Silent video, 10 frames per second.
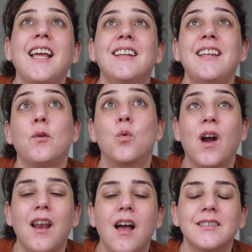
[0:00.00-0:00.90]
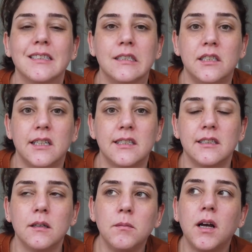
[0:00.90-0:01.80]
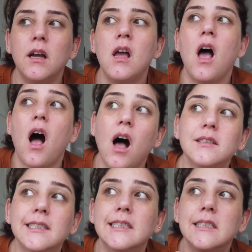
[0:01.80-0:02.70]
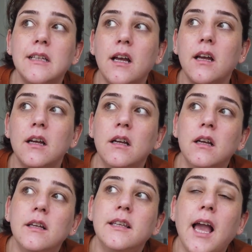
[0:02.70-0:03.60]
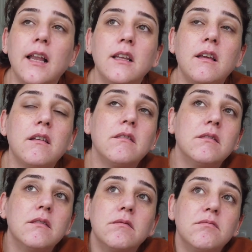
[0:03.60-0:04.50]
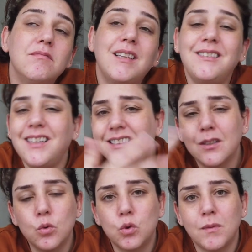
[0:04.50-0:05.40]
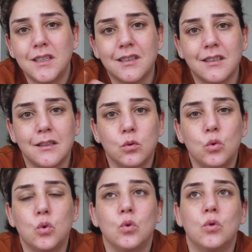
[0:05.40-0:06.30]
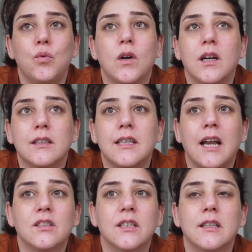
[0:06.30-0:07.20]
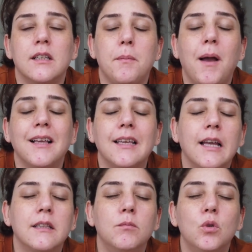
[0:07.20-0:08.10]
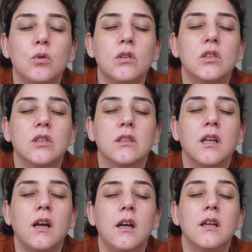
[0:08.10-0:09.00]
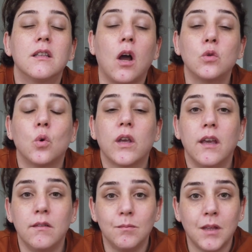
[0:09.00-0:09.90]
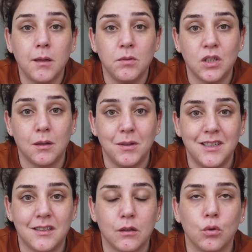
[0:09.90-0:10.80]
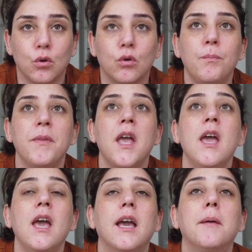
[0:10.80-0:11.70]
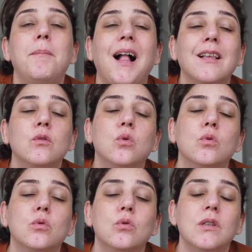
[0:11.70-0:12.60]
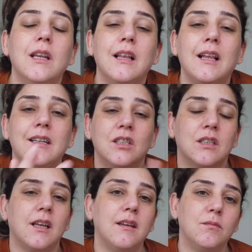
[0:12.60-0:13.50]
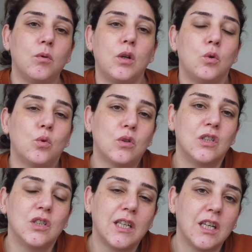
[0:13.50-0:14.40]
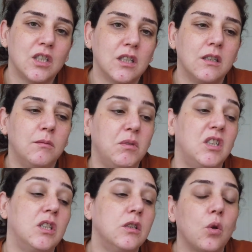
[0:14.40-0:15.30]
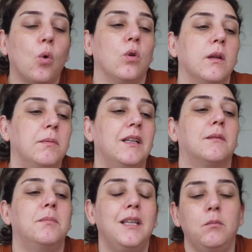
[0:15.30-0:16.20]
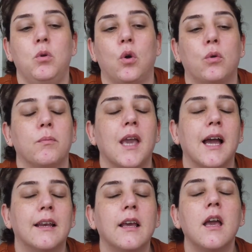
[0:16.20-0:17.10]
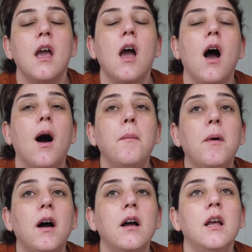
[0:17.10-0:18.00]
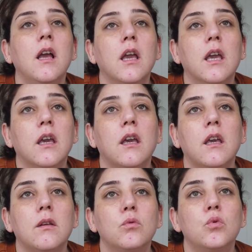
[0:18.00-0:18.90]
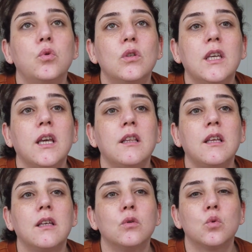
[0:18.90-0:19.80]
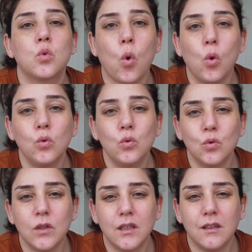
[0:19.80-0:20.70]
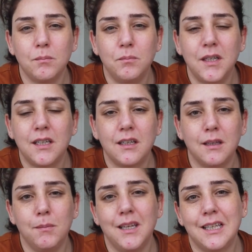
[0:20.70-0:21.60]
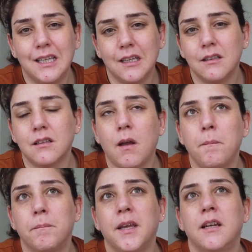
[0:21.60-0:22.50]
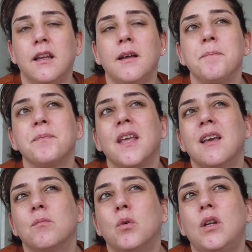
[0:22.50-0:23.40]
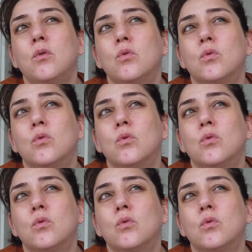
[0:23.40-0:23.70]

yani ne ukalasın diyeceksin ama aslında yani e, nasıl düşünmek isterseniz düşünün. Fakat gerçekten de ben kendimi yurt dışında daha çok evimdeymiş gibi hissediyorum. E, belki çok uzun seneler işte böyle yurt dışında yaşadığım için de olabilir. Bilmiyorum yani. Ama e, Türkiye'deki son e, bir, bir iki yıldan beri böyle